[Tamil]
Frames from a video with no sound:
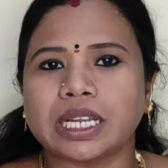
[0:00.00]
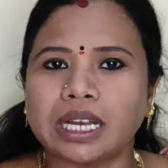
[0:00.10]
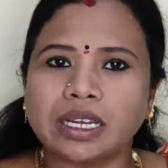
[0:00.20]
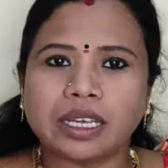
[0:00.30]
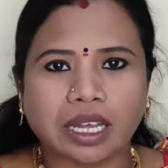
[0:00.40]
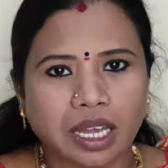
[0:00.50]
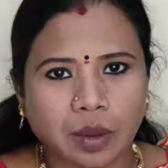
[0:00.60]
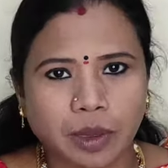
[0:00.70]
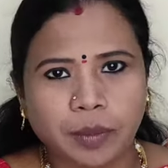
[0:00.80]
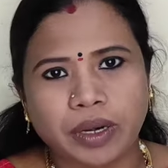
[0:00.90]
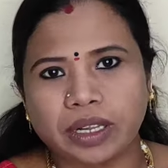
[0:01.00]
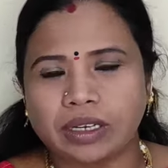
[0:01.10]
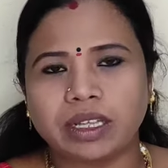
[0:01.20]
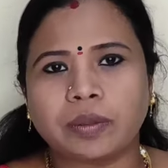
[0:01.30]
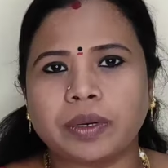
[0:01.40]
நல்ல கிரக அமைப்புகள்
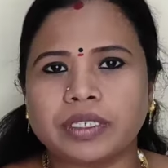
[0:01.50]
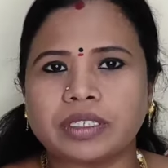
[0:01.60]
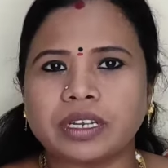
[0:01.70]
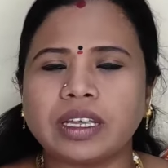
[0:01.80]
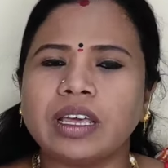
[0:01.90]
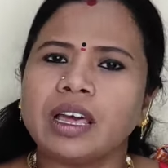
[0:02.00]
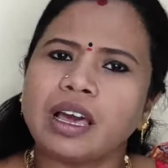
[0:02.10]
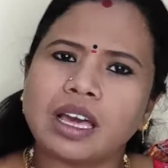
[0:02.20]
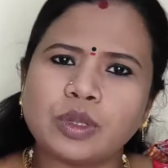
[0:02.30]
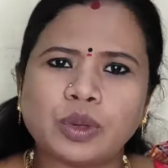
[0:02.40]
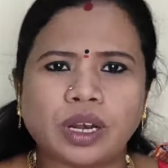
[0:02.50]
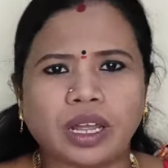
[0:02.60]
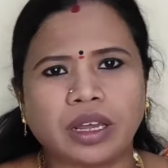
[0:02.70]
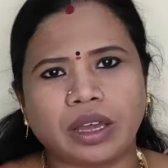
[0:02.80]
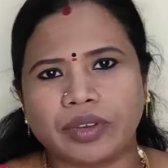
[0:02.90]
இருக்கிற பட்சத்தில் அது ஒரு
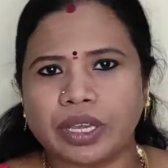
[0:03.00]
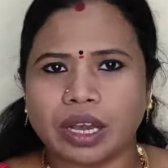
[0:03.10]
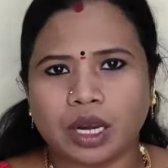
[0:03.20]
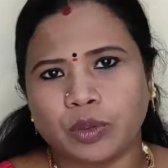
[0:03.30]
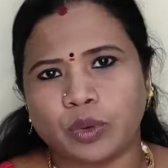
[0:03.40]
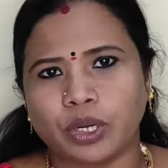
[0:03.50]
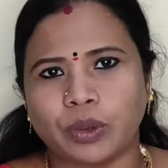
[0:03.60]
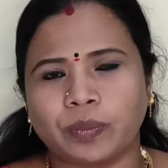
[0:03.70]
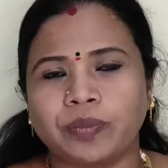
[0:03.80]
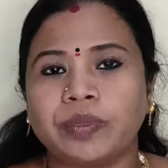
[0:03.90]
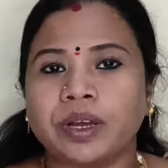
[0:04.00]
லக்காவே காலம் ஓடிடும்